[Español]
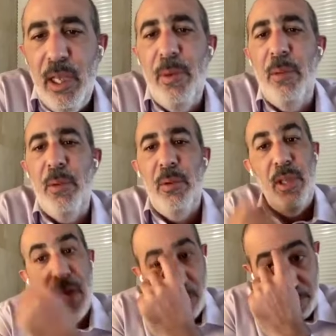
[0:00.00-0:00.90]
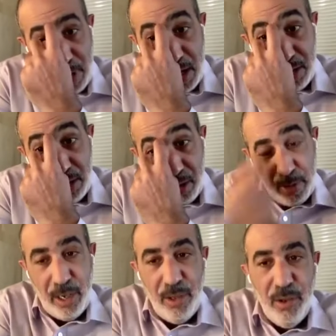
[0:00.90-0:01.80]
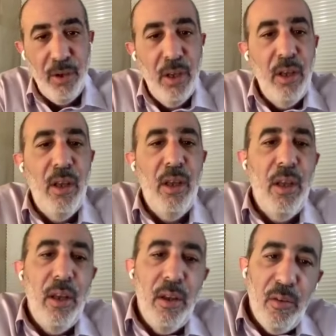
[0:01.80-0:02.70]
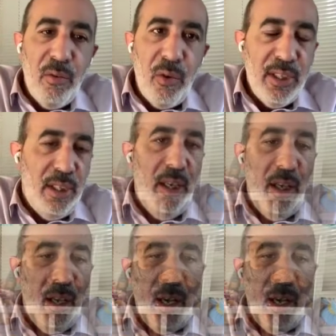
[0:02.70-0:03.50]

etapa de mi vida como padre y trabajador fue así